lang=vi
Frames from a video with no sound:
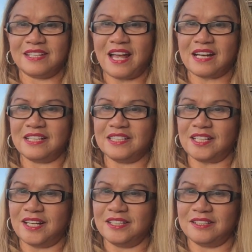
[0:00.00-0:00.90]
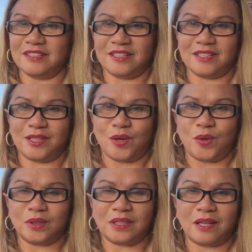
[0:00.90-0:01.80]
đang đi tới
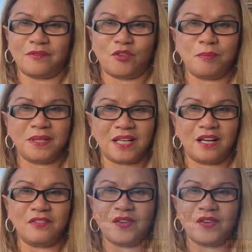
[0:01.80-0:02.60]
chỗ thành phố mình ở